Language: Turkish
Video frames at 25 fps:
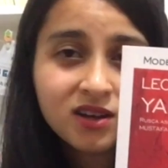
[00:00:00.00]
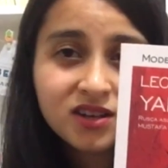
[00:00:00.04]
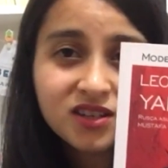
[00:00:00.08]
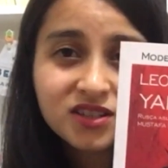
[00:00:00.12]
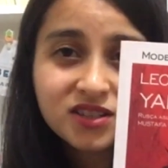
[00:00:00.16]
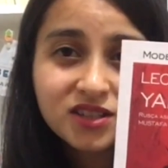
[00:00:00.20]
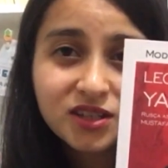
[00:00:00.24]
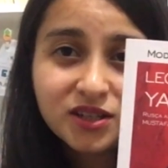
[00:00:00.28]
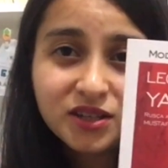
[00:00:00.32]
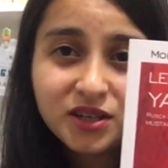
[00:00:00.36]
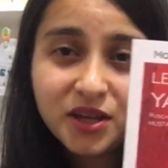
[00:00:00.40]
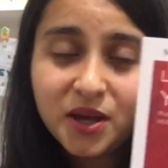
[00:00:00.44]

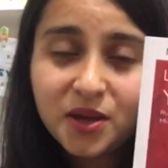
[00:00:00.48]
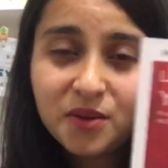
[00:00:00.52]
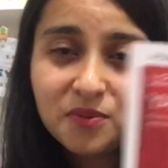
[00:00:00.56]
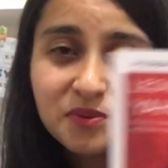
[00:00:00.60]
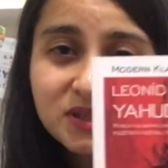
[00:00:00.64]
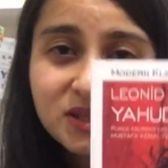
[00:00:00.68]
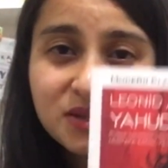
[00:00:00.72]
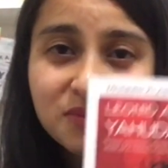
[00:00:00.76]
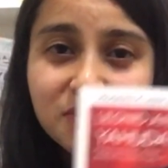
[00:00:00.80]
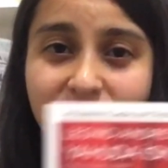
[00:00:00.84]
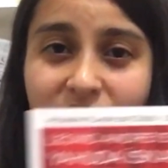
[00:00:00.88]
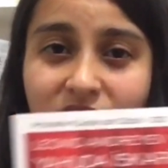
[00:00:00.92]
Yani
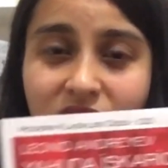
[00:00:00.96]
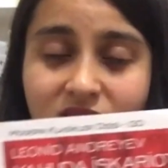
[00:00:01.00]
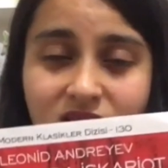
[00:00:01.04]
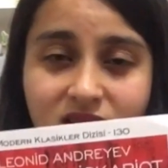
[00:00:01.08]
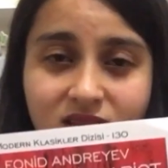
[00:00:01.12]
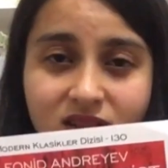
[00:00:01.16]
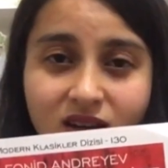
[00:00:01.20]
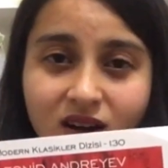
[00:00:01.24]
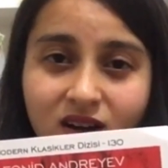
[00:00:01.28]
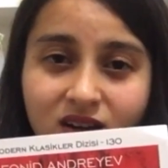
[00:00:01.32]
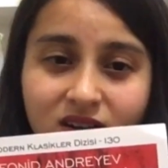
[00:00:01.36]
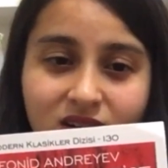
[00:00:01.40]
hepsi bir
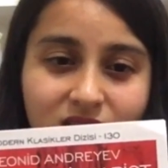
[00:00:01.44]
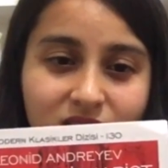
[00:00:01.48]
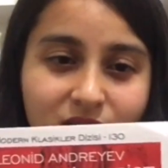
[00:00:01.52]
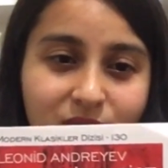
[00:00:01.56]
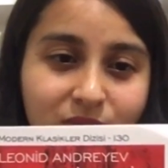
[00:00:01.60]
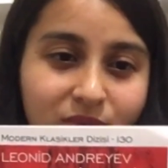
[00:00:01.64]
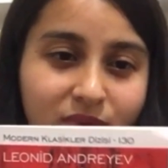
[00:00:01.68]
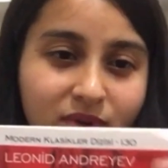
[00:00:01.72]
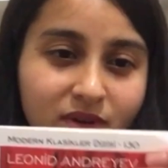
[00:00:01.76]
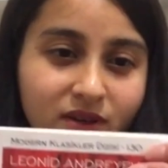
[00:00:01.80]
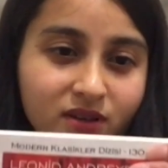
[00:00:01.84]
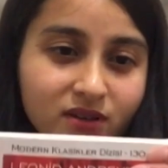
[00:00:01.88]
hasarlı
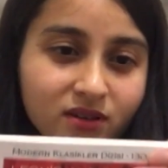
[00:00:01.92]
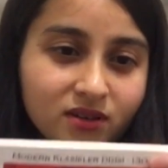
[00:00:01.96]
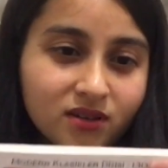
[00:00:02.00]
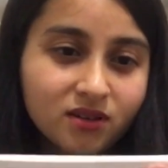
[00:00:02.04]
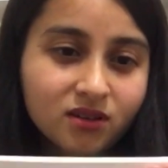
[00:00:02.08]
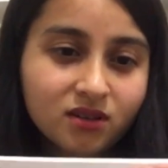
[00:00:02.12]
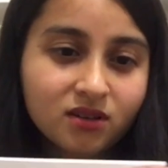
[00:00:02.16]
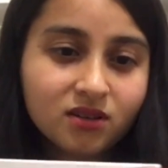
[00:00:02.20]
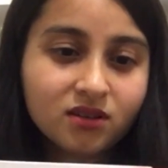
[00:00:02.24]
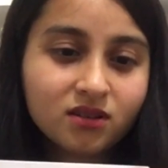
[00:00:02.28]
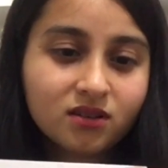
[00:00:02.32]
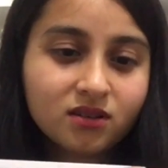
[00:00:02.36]
gibi.
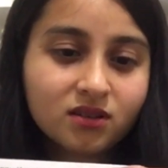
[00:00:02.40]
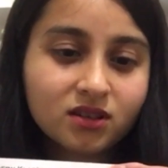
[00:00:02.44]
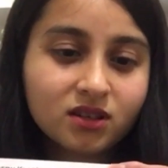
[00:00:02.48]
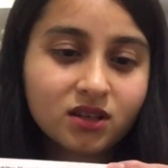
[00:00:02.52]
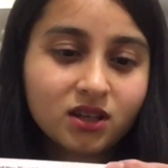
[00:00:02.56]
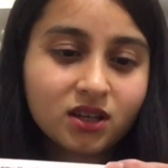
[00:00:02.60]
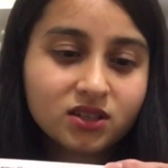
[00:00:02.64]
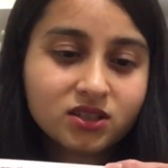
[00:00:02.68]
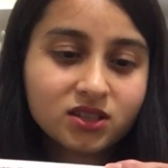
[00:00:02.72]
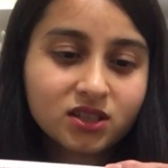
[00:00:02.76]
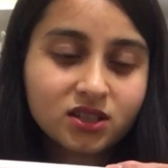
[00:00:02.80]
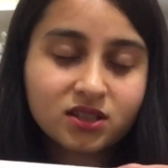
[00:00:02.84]

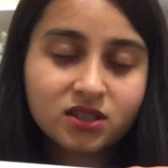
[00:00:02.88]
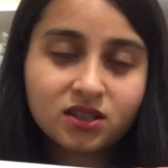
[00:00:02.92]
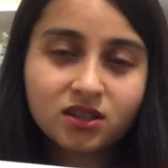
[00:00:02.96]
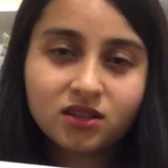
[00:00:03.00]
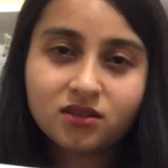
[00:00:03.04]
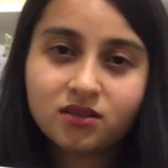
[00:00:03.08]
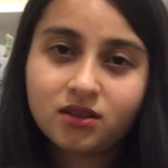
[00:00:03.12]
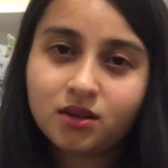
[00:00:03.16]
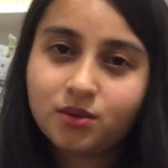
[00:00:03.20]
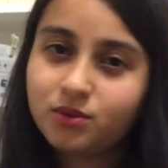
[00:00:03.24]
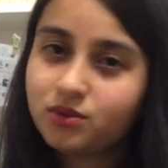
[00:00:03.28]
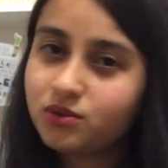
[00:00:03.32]
Gerçekten
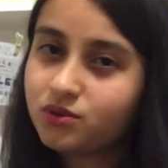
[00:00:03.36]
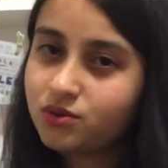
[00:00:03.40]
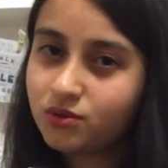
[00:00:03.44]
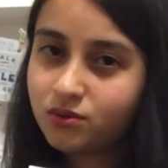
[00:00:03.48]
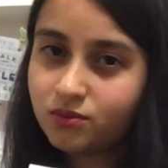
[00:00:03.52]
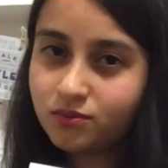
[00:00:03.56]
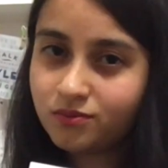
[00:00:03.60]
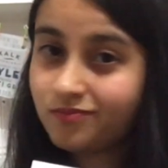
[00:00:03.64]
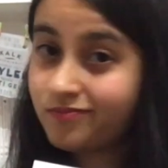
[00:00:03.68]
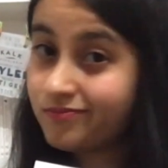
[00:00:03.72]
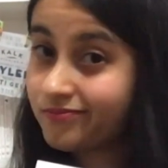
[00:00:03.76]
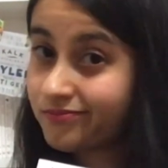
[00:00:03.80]

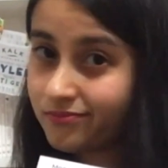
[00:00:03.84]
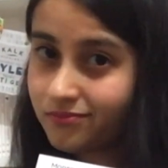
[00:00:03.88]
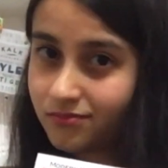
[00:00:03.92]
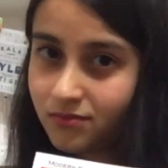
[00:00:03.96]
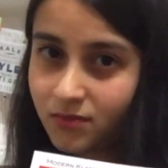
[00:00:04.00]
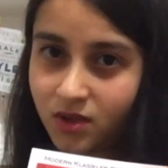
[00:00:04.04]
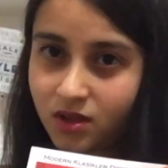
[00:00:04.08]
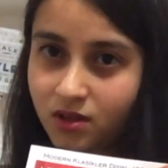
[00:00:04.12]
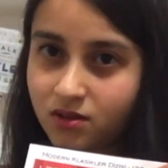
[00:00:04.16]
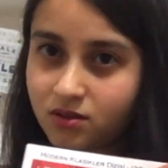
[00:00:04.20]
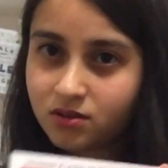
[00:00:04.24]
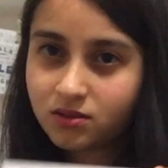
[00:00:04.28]
Amazon
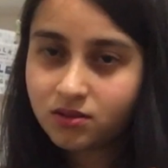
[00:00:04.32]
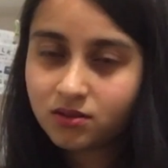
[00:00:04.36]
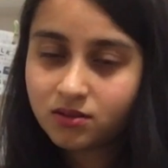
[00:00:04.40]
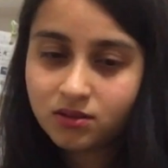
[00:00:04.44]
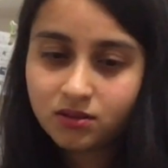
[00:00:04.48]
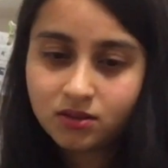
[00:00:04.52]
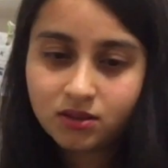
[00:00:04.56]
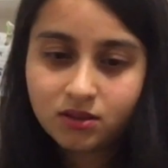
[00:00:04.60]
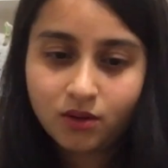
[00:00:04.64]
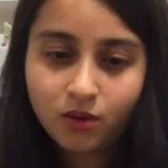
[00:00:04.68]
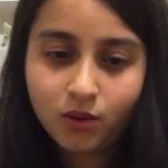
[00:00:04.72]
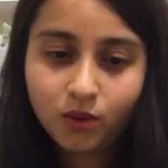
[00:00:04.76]

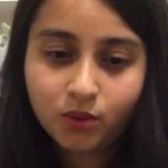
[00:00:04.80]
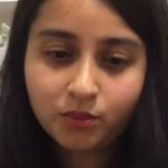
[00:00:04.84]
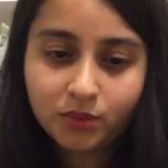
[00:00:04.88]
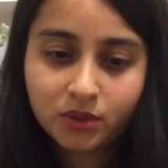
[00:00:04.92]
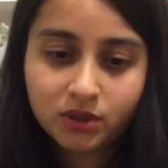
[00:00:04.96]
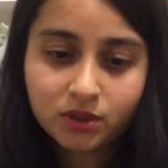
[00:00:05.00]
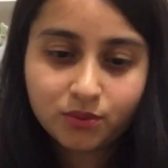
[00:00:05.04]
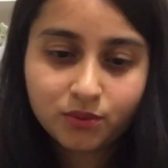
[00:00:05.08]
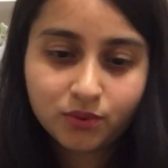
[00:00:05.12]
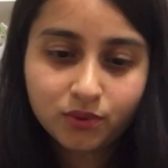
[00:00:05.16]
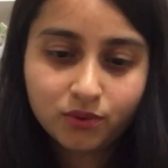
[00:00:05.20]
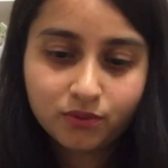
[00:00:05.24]

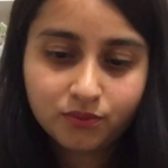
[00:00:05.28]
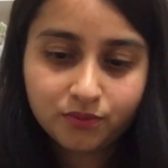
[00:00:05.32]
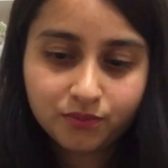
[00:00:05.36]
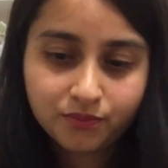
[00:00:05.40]
olmadı bu.